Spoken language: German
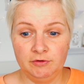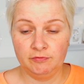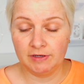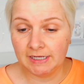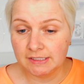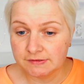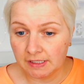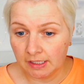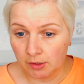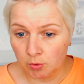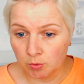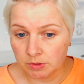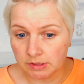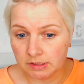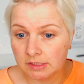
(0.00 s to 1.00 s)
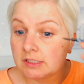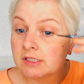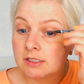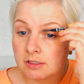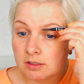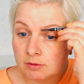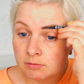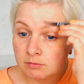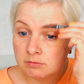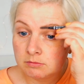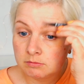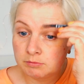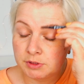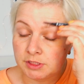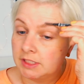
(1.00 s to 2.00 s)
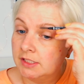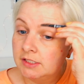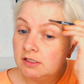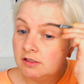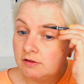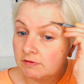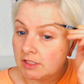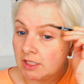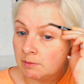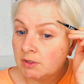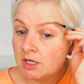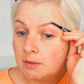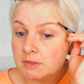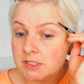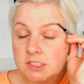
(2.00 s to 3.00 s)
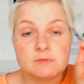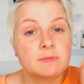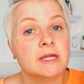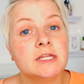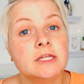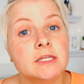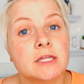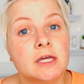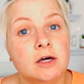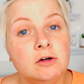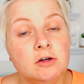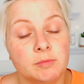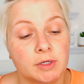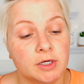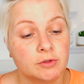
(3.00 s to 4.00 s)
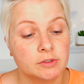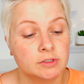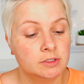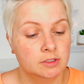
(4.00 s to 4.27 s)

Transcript: Wir fangen also an und ich ähm, beginne wie immer mit meinen Augenbrauen.